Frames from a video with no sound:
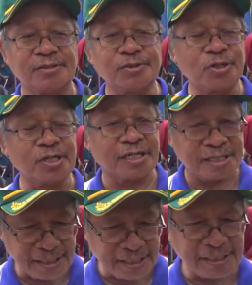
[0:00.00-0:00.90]
untuk
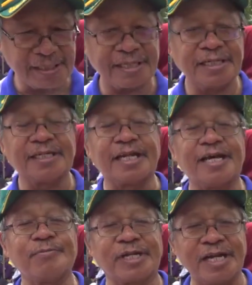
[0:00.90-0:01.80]
negeri
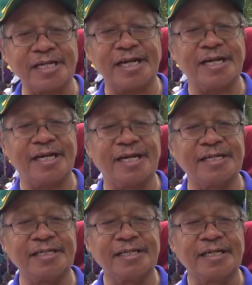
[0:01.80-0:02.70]
dalam
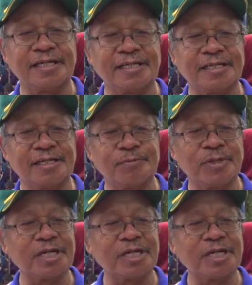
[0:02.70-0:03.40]
rangka Eh,